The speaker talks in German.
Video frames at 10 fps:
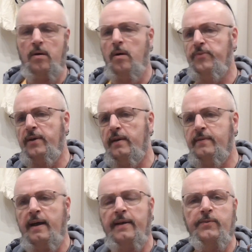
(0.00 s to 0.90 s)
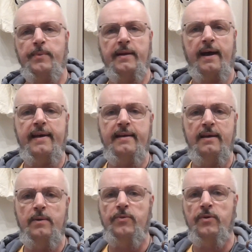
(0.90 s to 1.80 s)
ob es da jetzt ein 1, 2, 3
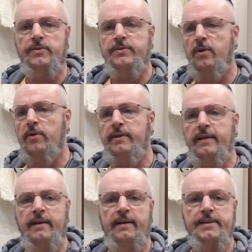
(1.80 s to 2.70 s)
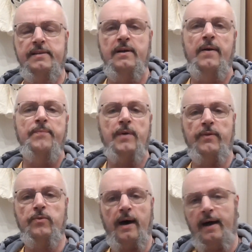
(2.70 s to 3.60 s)
gibt und noch einen ähnlichen.
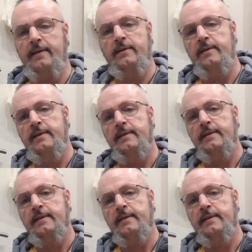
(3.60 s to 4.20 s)
Also alle